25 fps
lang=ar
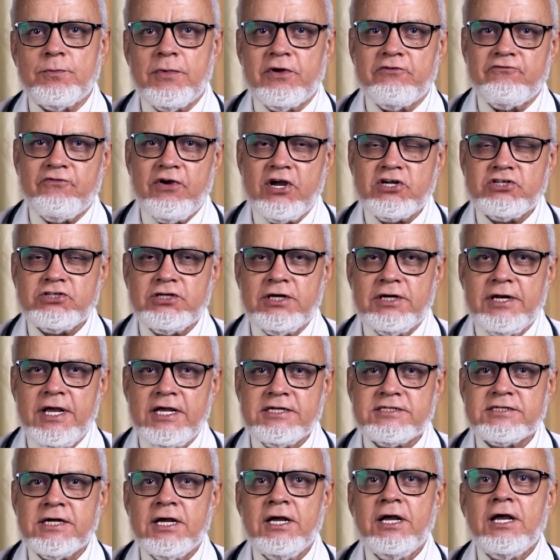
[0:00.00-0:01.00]
وما ينفعش
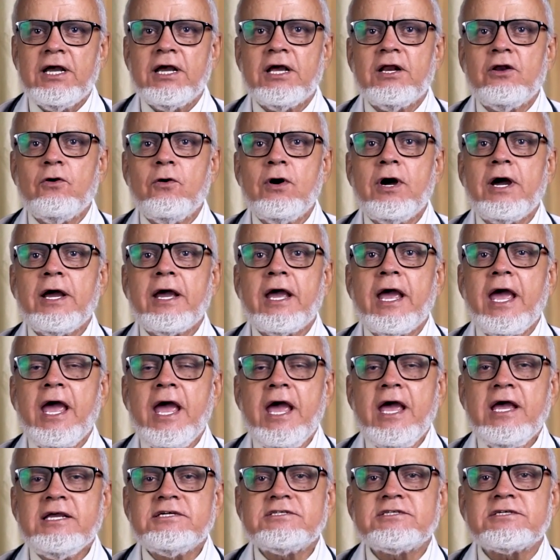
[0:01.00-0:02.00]
لناس اللي هو
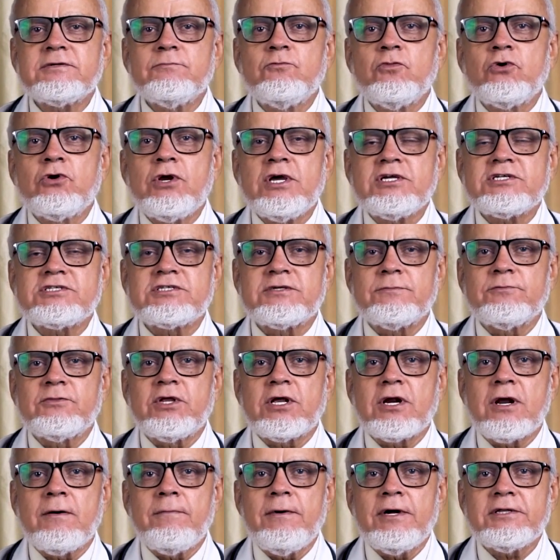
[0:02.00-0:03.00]
جهاز منظم
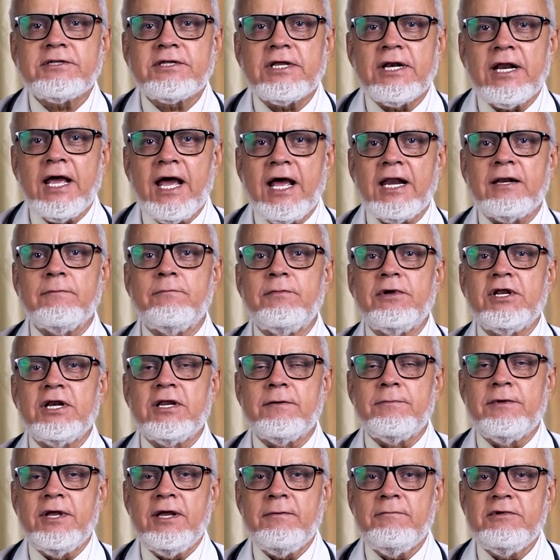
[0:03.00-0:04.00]
ضربات القلب
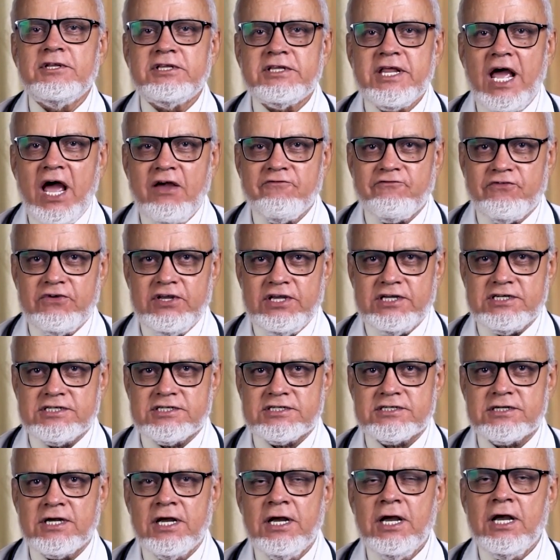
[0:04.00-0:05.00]
اللي بيعمل
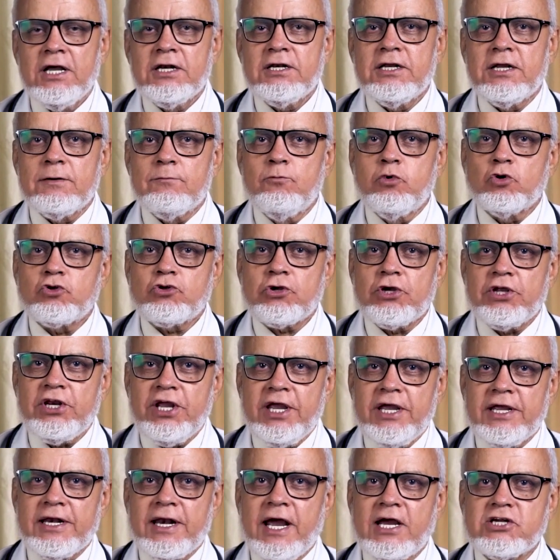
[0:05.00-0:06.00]
تحفيز
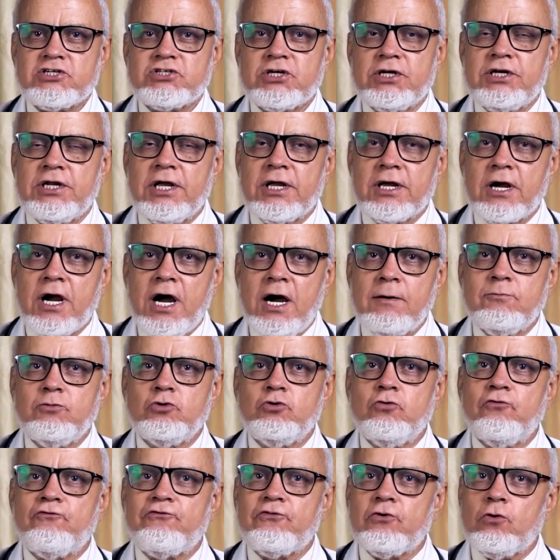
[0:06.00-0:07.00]
للبطينين عشان
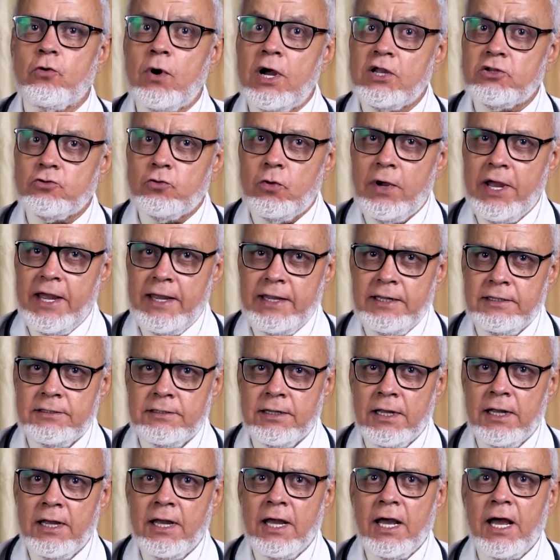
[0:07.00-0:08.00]
ينقبضوا في وقت واحد
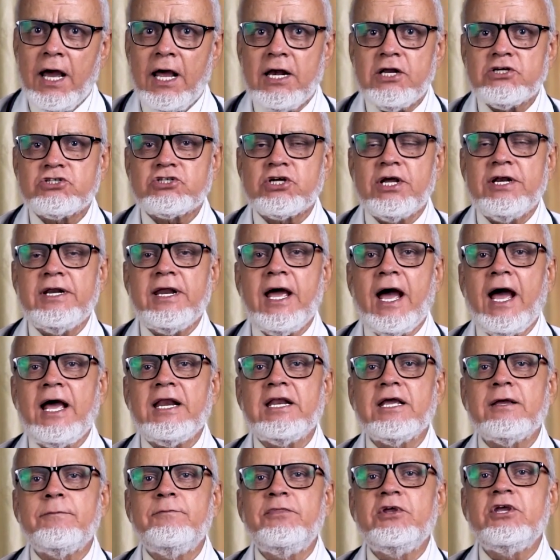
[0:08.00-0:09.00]
علشان
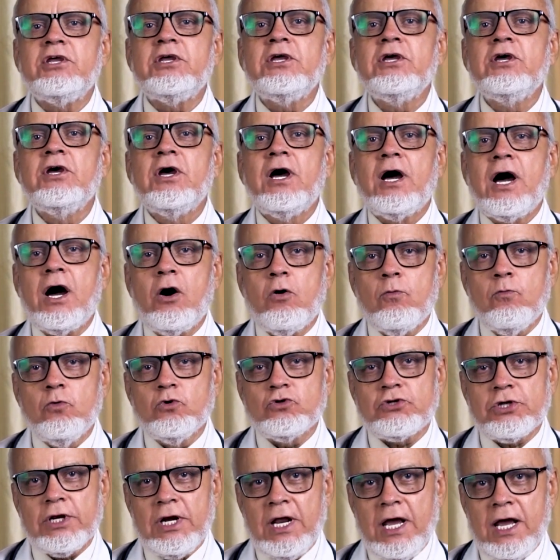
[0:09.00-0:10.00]
نعالج بيه
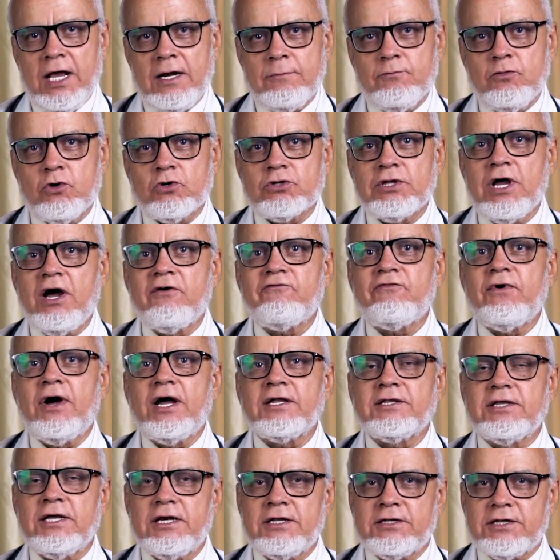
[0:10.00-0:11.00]
هبوط القلب وضعف
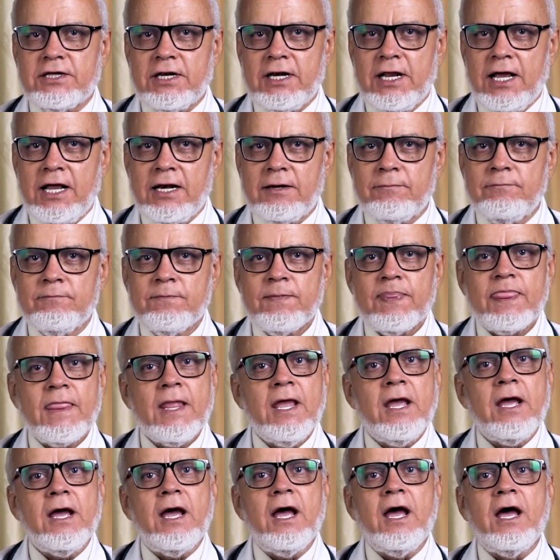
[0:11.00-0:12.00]
عضله القلب.
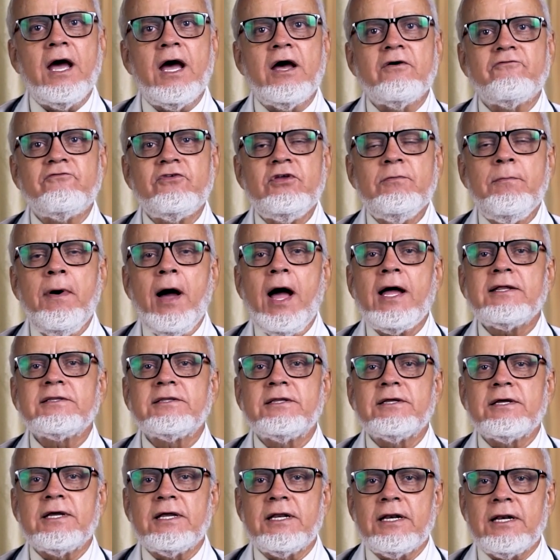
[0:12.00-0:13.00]
آه في
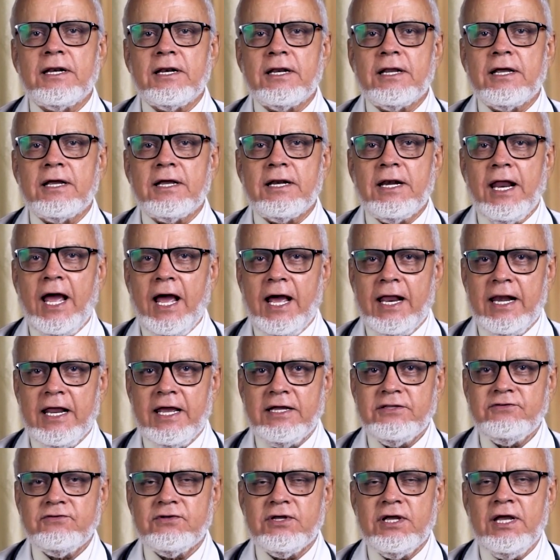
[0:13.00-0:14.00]
بعض
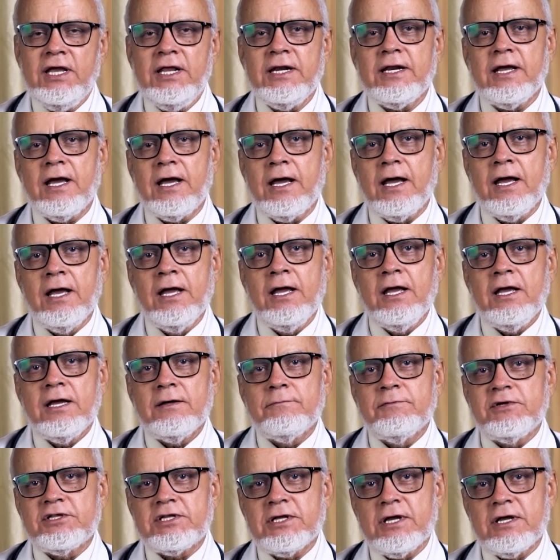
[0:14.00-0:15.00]
الحالات احنا
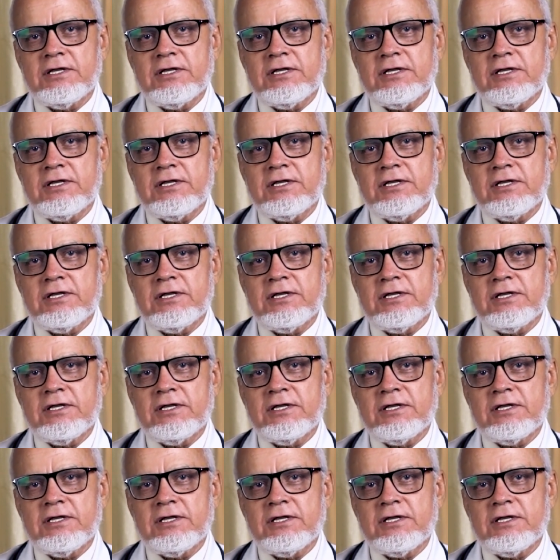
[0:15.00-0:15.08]
70%